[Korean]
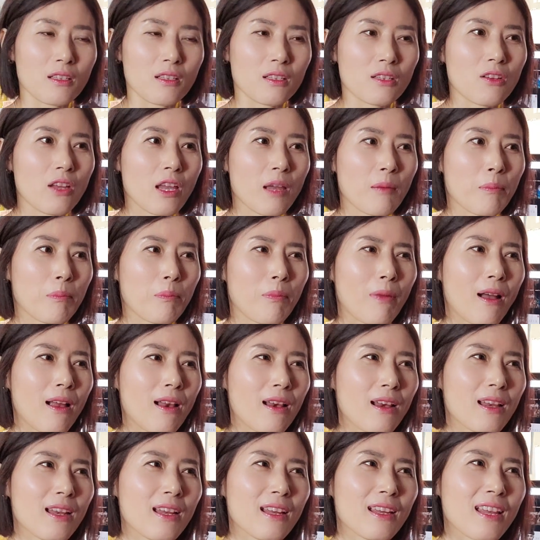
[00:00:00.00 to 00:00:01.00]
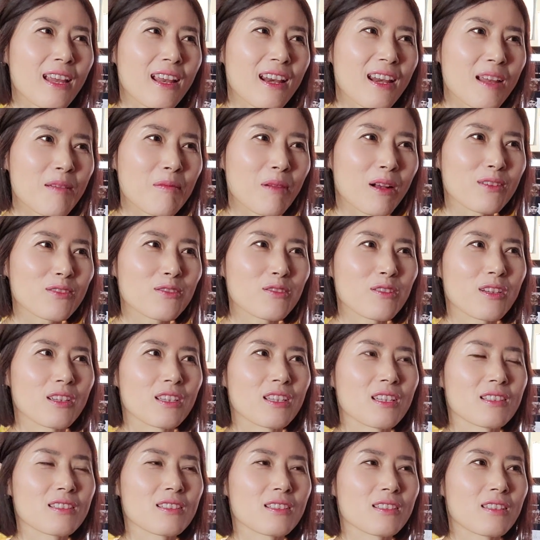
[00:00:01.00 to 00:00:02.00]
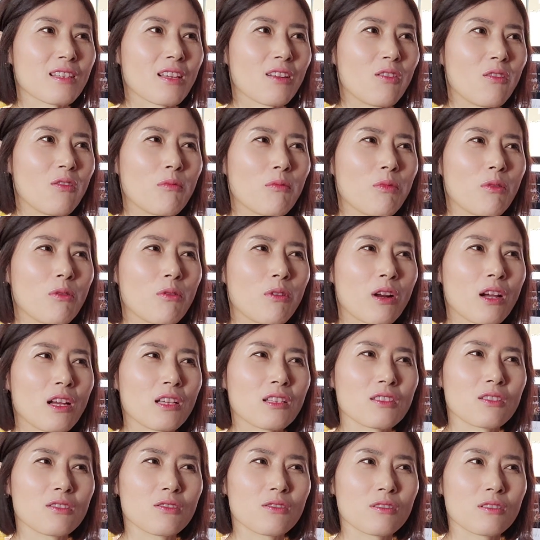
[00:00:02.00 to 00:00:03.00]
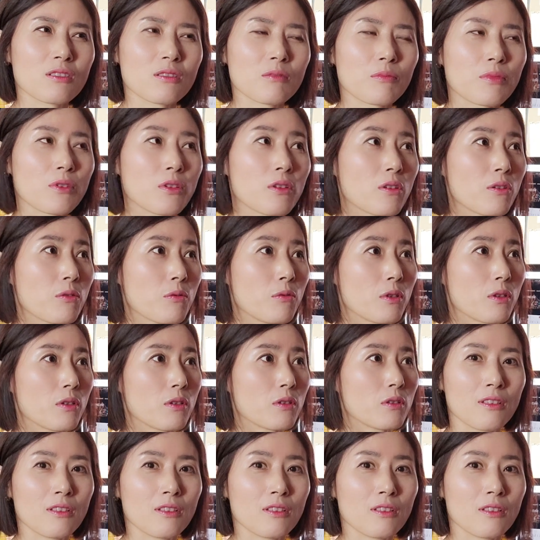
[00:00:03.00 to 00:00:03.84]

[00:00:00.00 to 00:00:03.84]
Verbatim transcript: 이게 빨리 걔네 말투로 얘기했을 때 뭐라는 거지? beer and wine?